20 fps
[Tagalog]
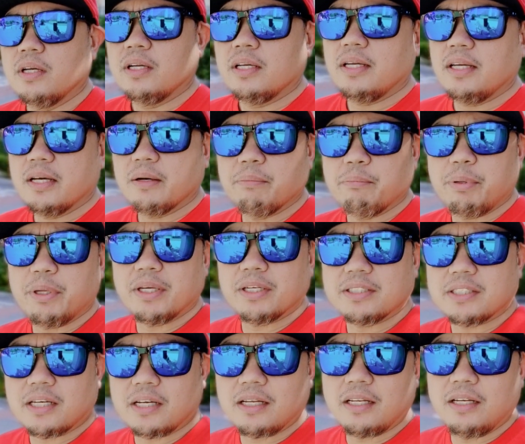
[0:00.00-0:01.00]
ihambing
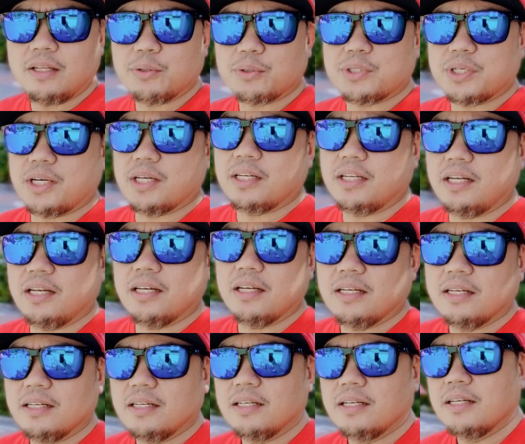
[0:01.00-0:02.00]
ang sarili ko sa kanila.
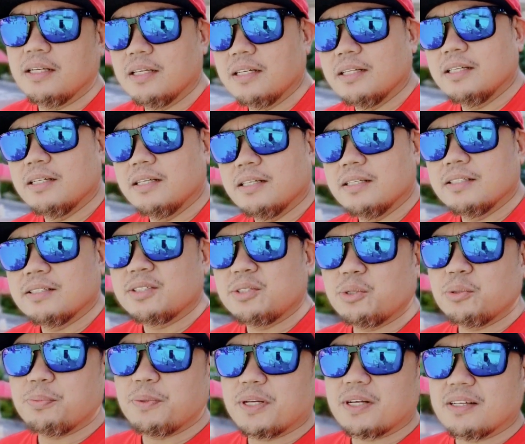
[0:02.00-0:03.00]

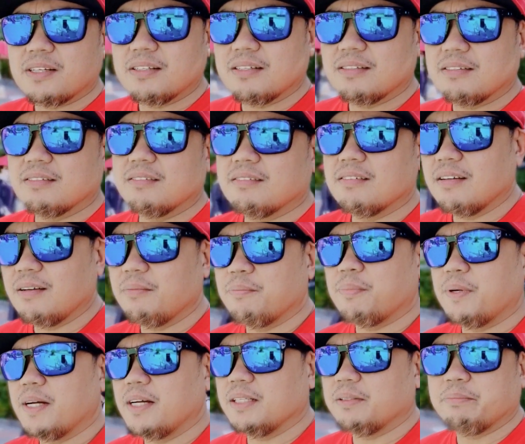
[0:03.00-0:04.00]
So parang ang
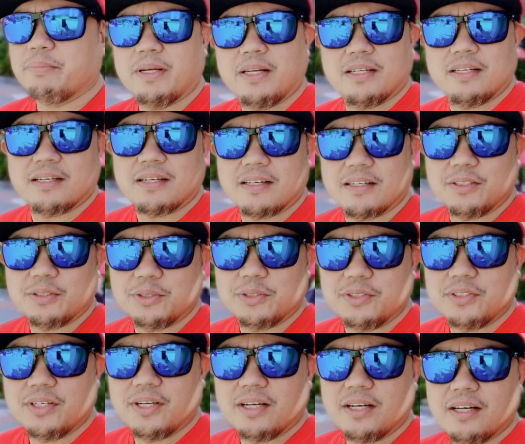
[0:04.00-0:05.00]
pangit pala ng ganun
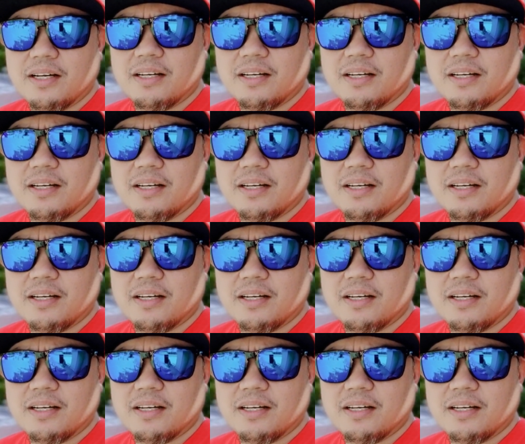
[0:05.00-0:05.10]
na